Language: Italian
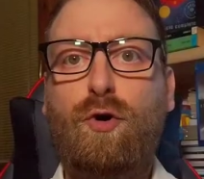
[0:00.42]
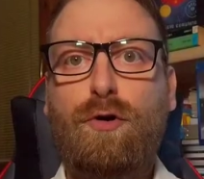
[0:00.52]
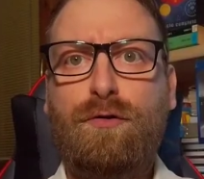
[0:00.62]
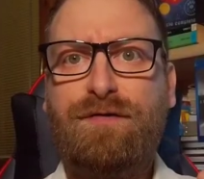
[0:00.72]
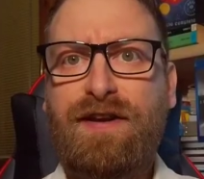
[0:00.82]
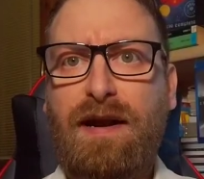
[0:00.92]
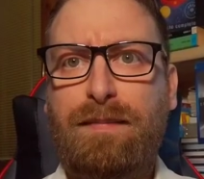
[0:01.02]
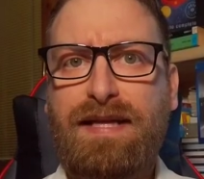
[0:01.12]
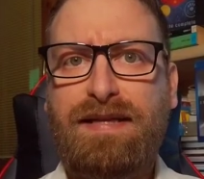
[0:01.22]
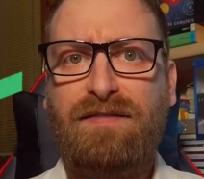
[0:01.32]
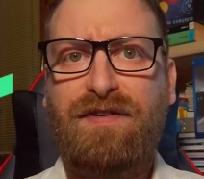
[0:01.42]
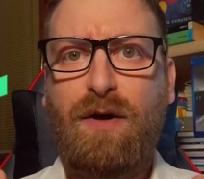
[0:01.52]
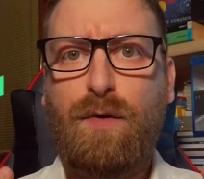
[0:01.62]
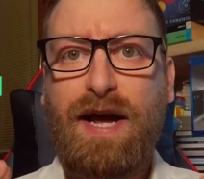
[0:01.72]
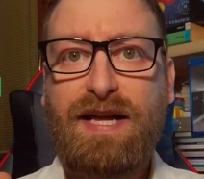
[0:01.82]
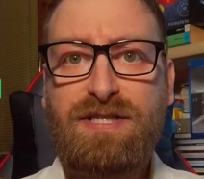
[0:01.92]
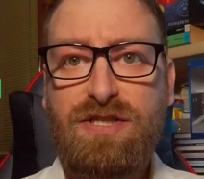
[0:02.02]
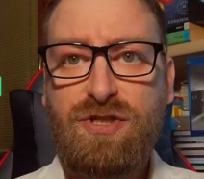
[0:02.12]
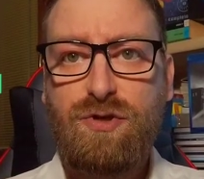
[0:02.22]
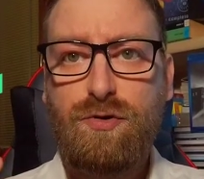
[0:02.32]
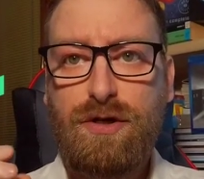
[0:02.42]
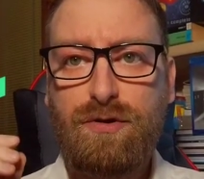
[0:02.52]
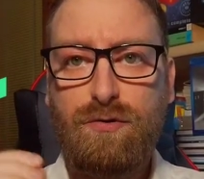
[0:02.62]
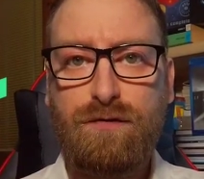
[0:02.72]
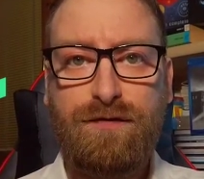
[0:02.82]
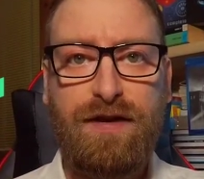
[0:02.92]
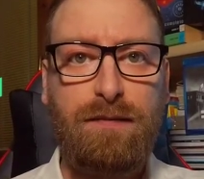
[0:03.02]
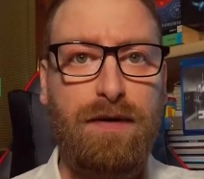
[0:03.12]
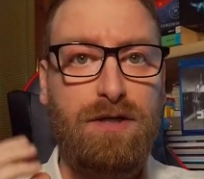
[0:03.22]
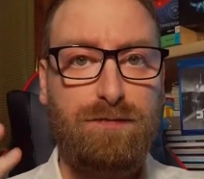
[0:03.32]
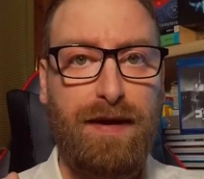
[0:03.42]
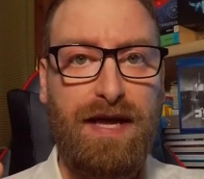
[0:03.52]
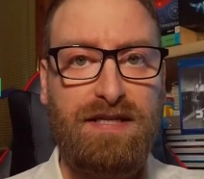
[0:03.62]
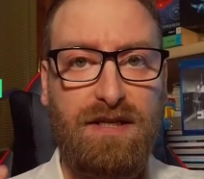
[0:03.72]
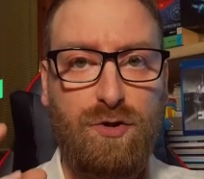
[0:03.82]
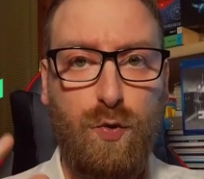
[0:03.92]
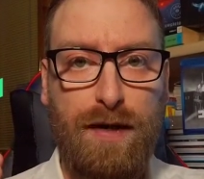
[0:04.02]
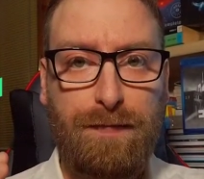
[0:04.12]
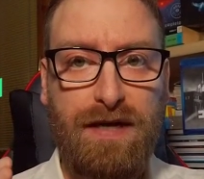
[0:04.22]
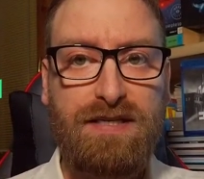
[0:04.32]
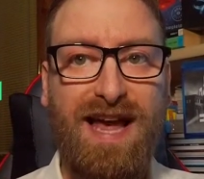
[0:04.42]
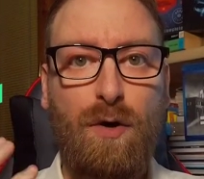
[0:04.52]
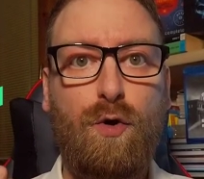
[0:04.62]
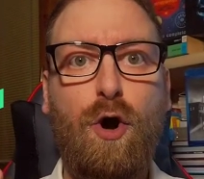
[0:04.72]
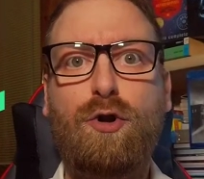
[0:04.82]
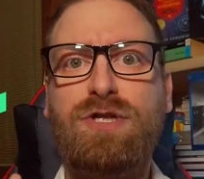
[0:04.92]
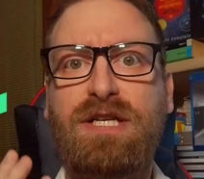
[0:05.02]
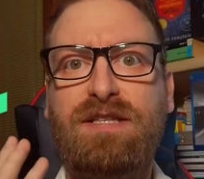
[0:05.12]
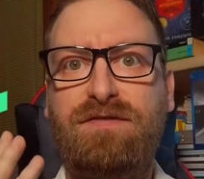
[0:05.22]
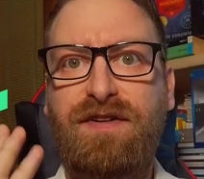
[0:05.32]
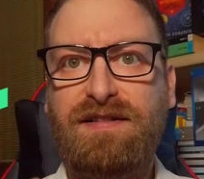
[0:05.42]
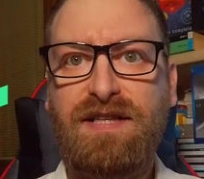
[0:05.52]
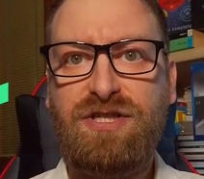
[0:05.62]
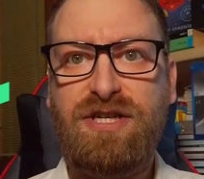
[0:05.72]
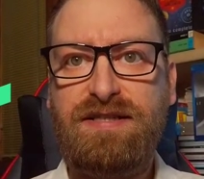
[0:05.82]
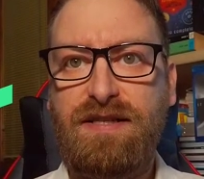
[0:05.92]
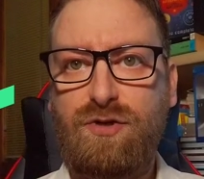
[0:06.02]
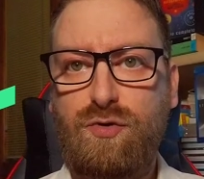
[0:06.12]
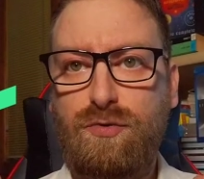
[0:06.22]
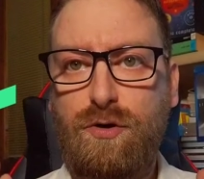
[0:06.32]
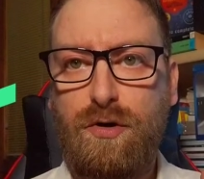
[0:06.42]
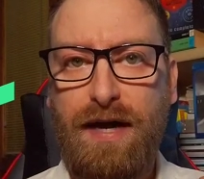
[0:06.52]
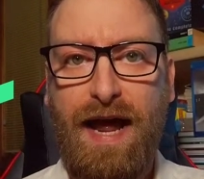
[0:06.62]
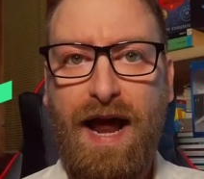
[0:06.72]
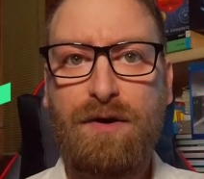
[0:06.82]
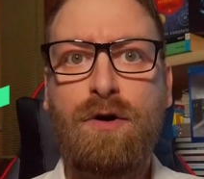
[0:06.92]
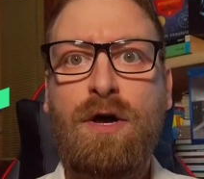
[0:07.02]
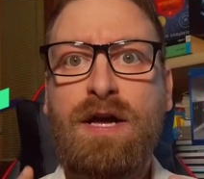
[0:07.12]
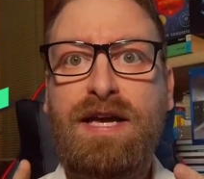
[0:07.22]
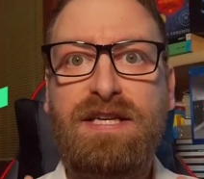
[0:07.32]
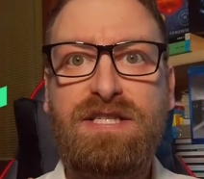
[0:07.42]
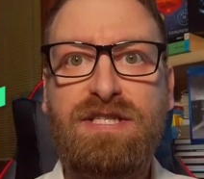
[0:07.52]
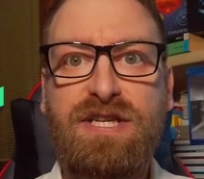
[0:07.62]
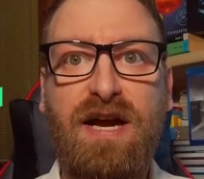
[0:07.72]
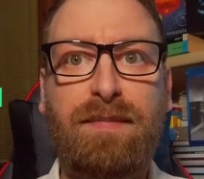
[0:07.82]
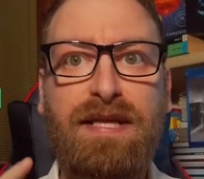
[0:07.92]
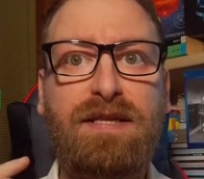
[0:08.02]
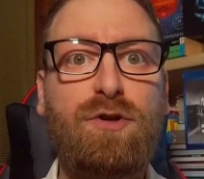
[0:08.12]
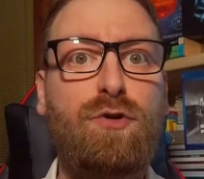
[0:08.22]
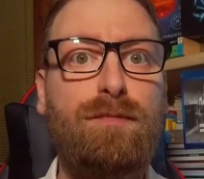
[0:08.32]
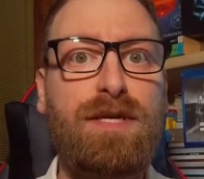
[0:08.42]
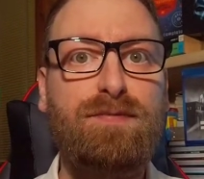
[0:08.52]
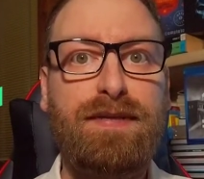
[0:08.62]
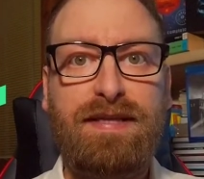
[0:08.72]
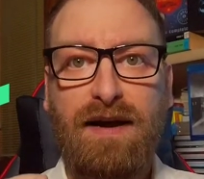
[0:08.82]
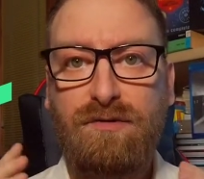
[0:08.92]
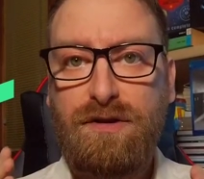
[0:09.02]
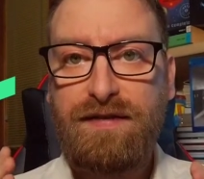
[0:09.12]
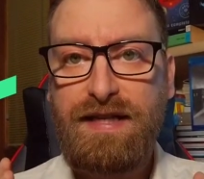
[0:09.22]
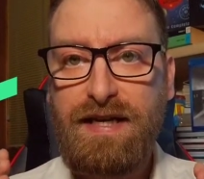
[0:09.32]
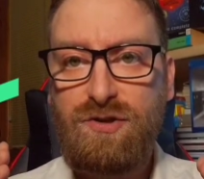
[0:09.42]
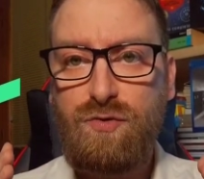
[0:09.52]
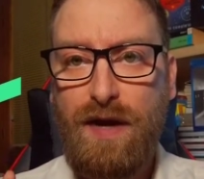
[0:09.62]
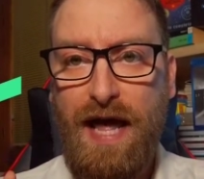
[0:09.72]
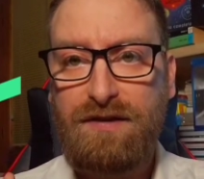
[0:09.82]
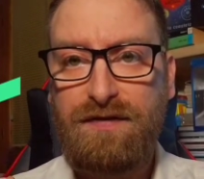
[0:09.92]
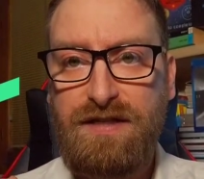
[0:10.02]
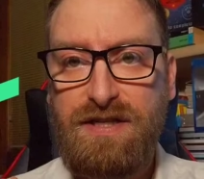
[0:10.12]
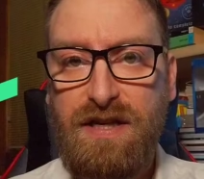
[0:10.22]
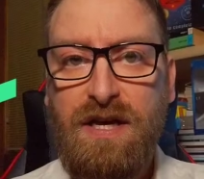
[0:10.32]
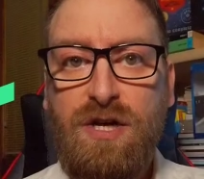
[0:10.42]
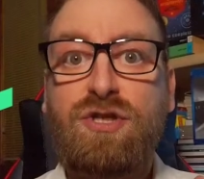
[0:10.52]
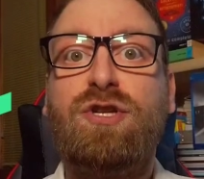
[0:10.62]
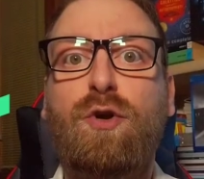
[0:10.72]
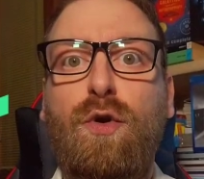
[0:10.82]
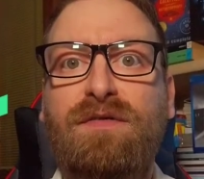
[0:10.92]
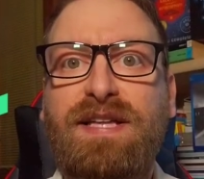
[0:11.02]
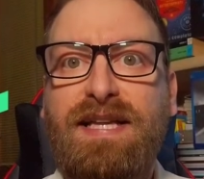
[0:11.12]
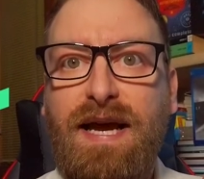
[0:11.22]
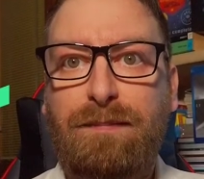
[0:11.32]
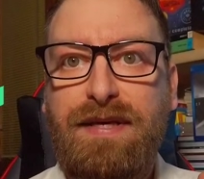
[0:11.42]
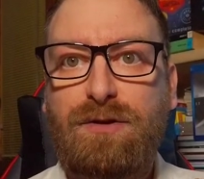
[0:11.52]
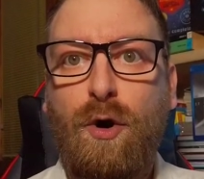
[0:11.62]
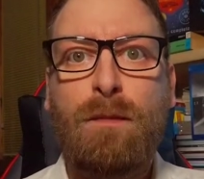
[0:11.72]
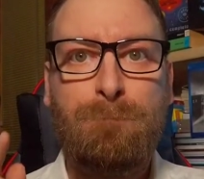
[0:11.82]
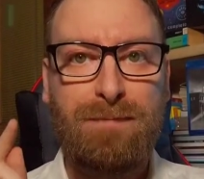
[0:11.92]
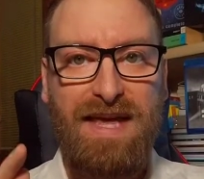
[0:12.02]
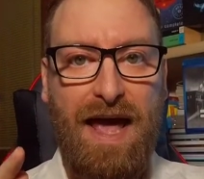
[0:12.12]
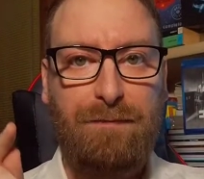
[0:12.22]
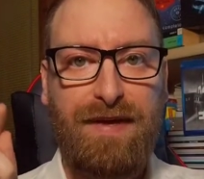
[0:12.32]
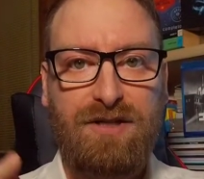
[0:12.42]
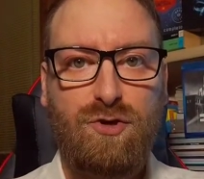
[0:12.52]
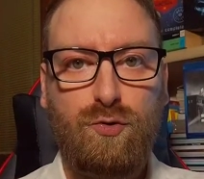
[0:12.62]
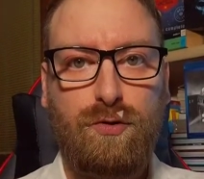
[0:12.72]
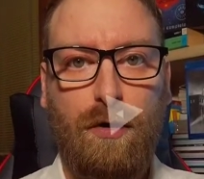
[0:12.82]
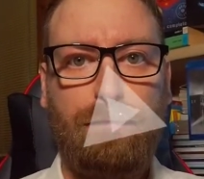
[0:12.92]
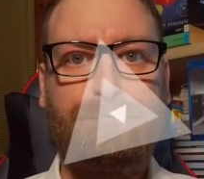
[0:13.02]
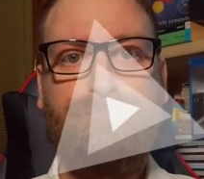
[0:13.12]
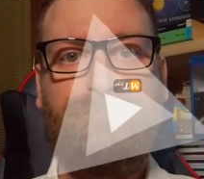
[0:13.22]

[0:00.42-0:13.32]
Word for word: Torno finalmente a fare una recensione di un film, Space Sweepers è un colossal di fantascienza sudcoreano che sinceramente non mi aspettavo di vedere su Netflix. Se non lo avete capito, mi è piaciuto.